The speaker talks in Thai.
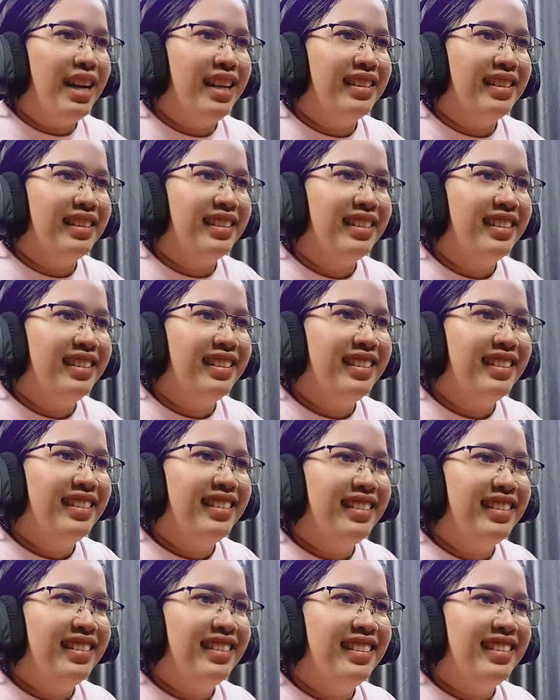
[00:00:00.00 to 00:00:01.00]
น
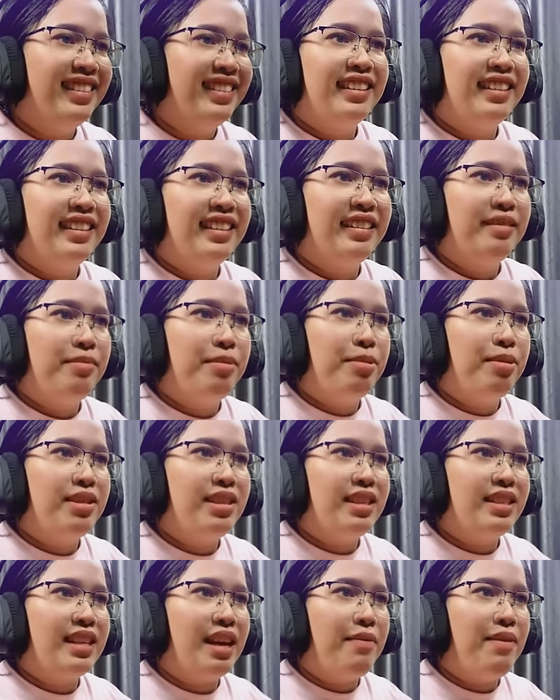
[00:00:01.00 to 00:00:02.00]
หรือว่า
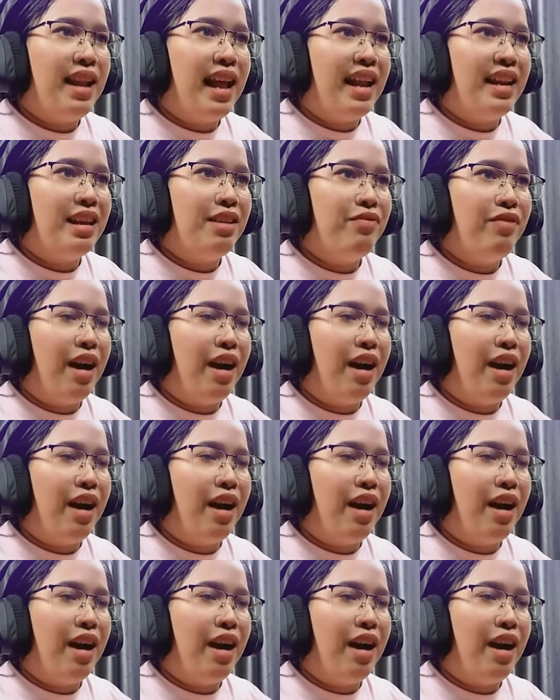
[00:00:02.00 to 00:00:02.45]
จะใช้เวลานี้